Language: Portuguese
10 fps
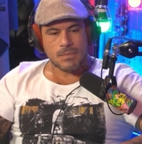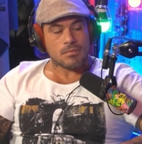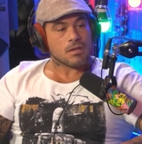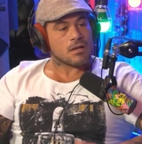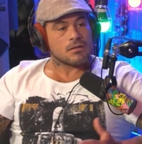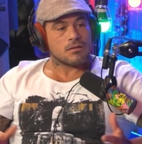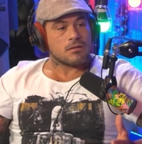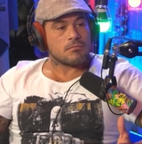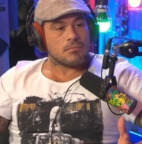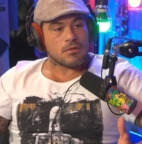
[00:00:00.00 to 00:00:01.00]
do filho mudou a
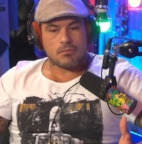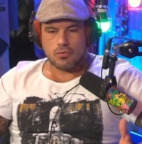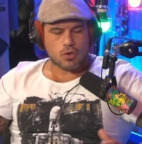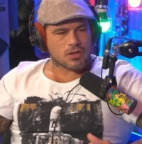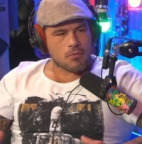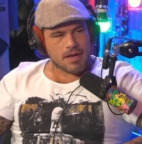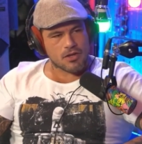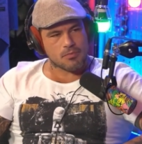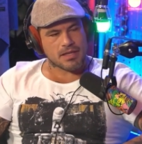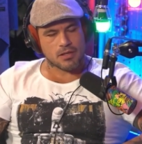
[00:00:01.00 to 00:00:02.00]
cabeça? Cara?
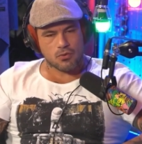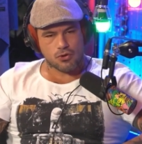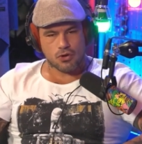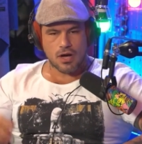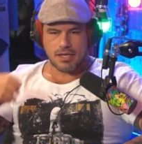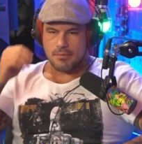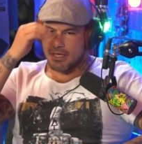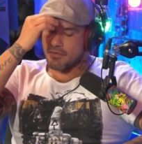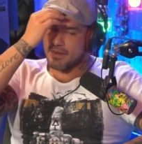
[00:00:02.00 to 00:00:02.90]
Totalmente. Bateu um choque em mim.